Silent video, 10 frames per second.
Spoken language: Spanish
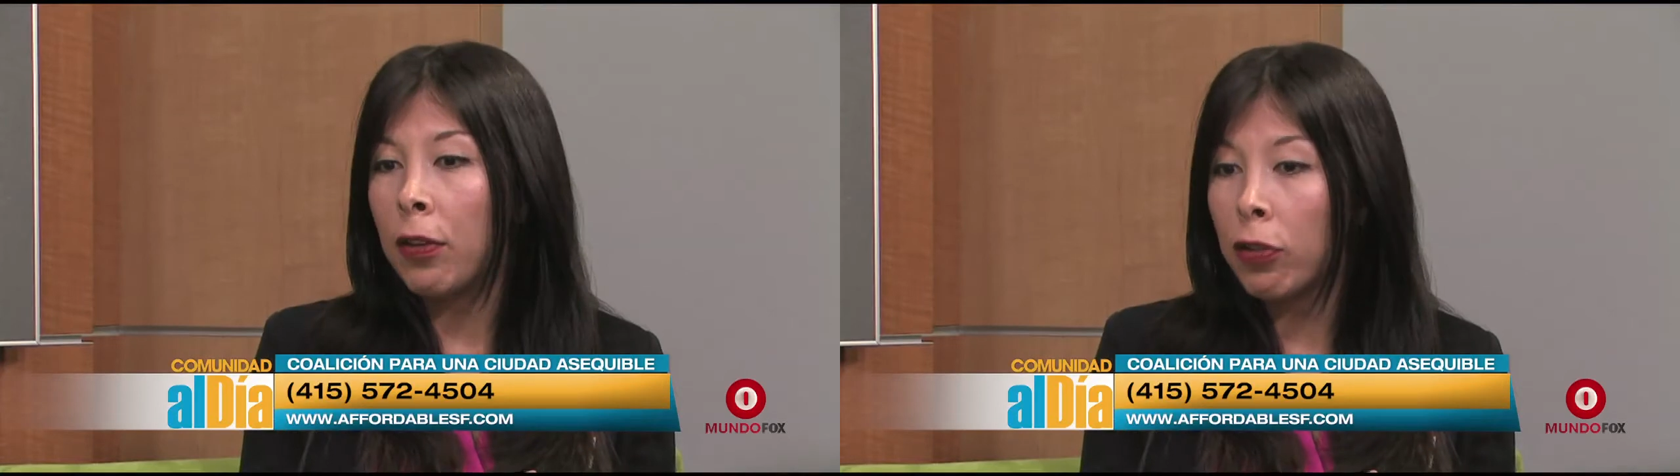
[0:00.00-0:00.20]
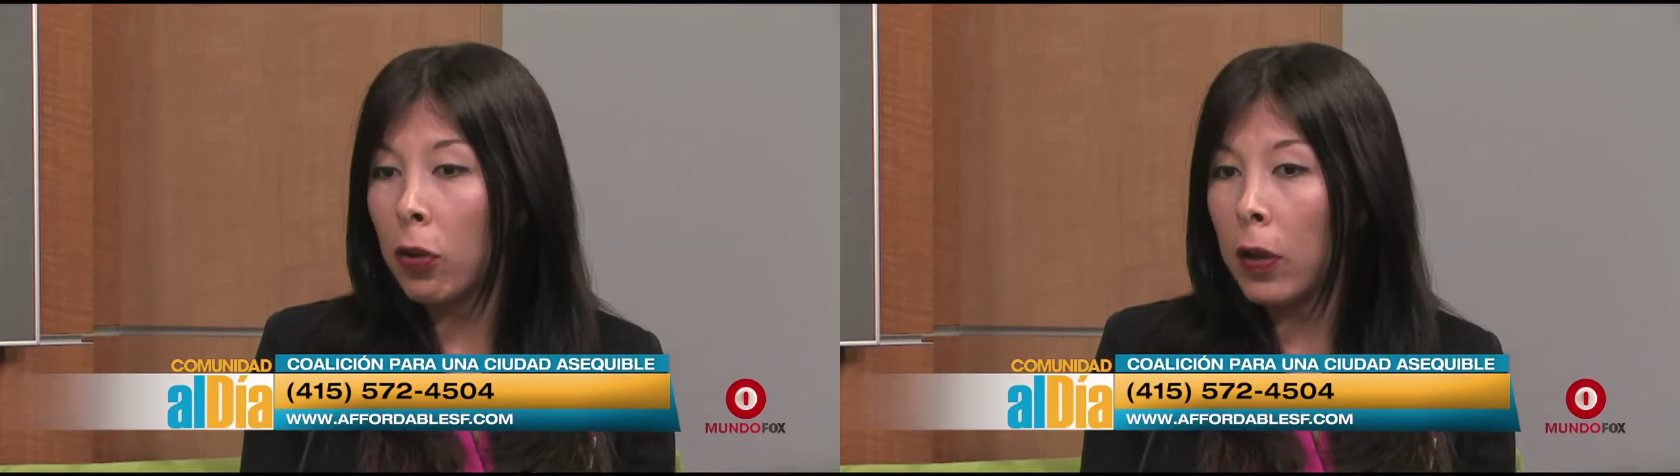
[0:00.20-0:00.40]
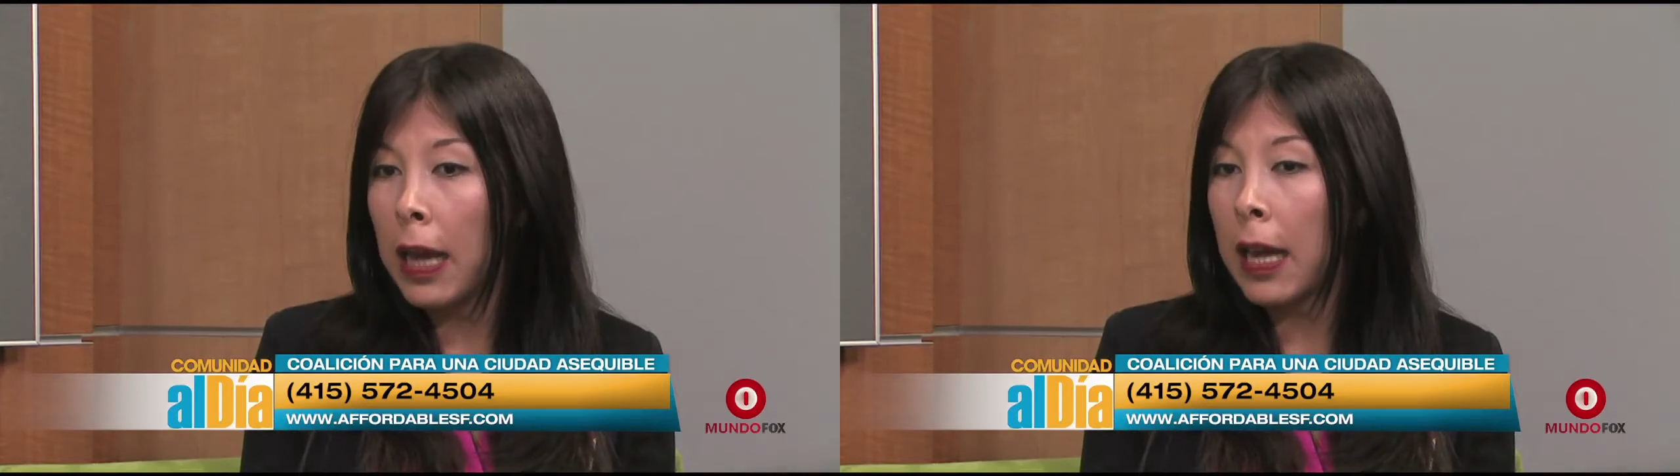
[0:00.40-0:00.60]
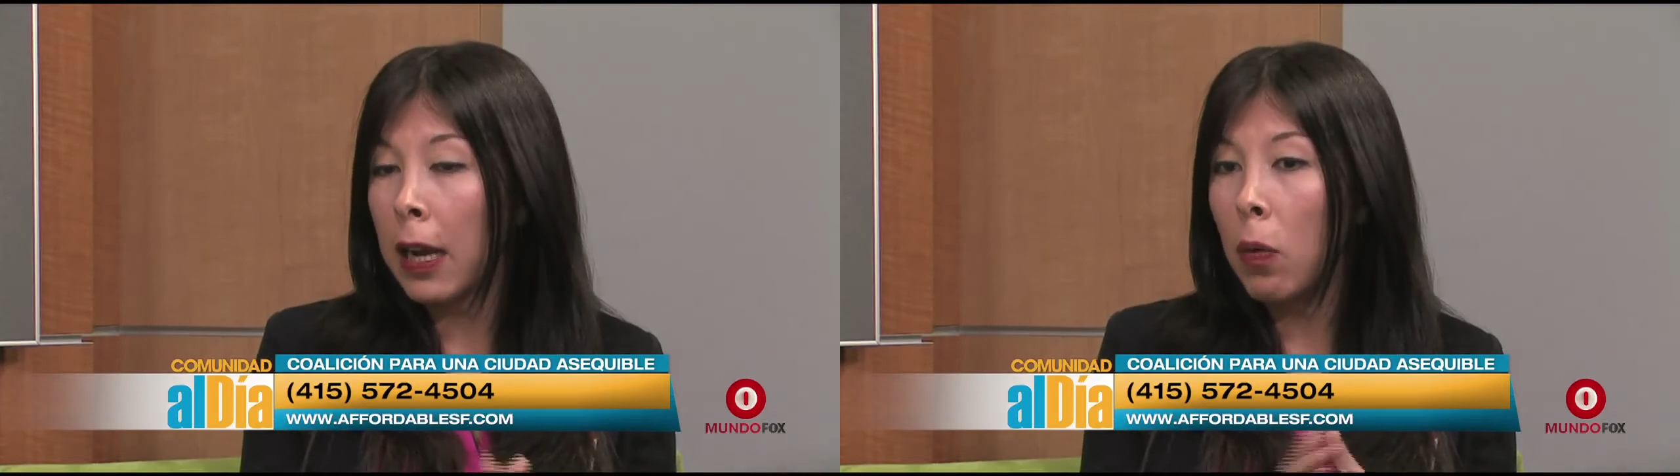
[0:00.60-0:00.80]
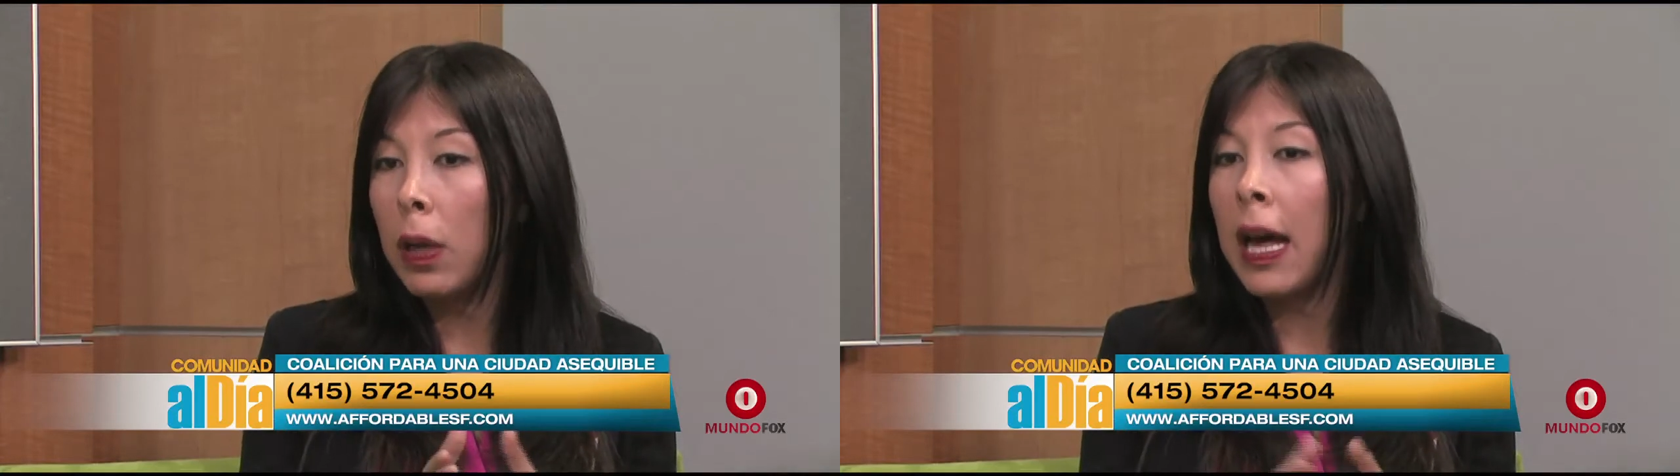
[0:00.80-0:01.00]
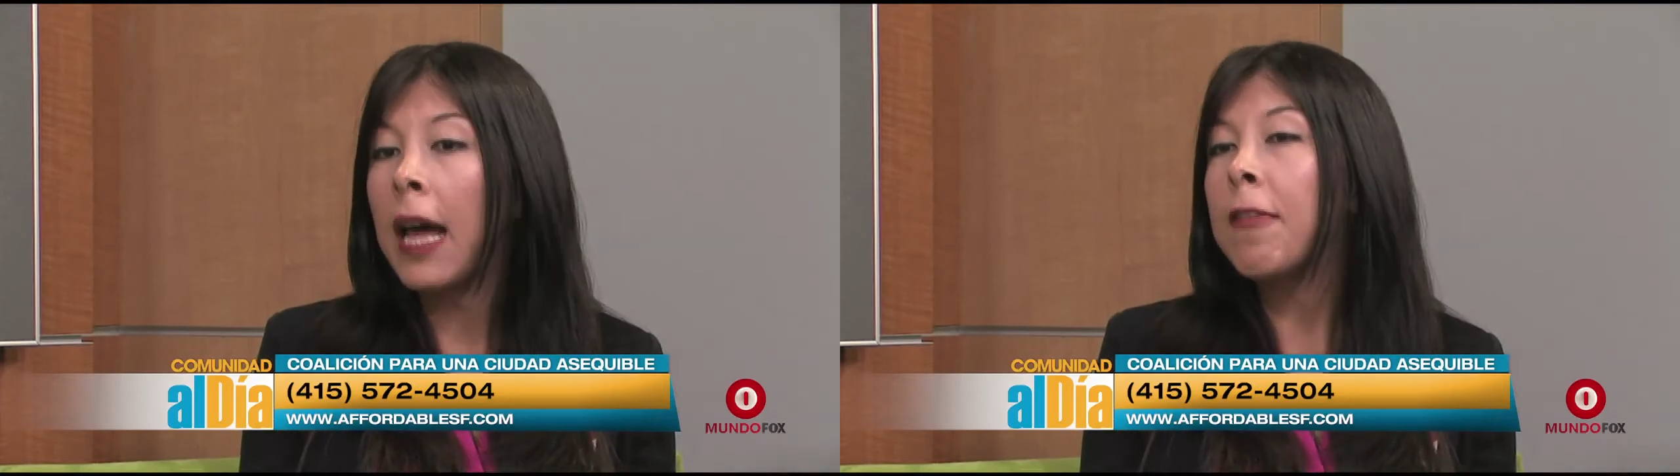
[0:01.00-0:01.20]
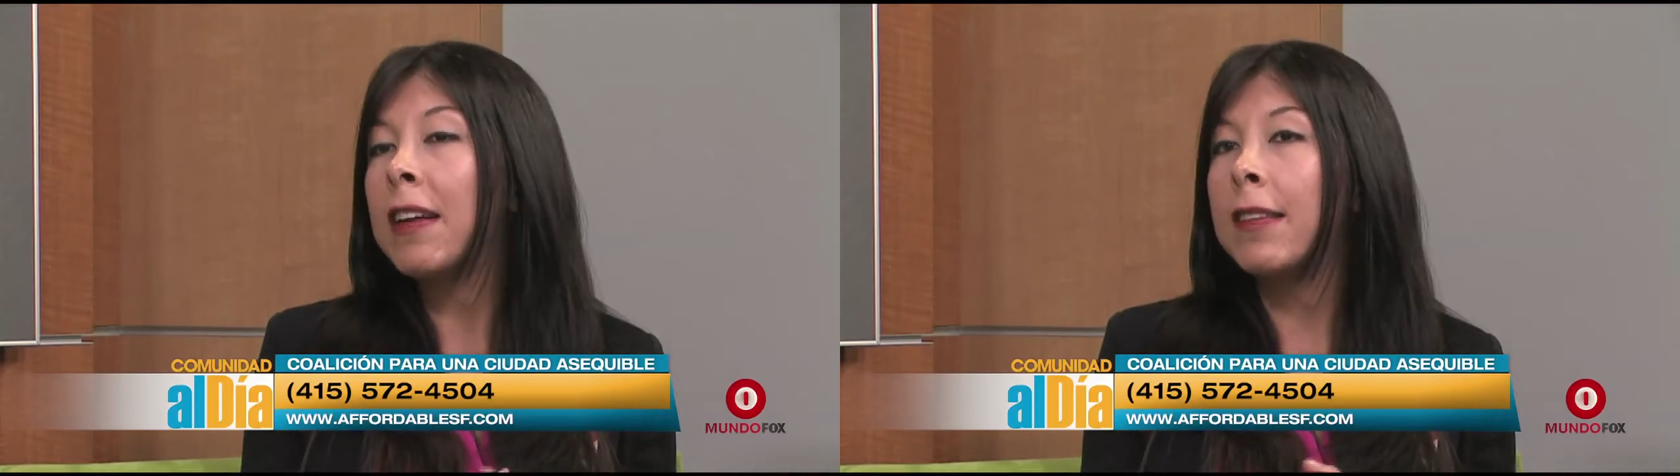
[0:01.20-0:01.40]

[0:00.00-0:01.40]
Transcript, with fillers: soda regular va a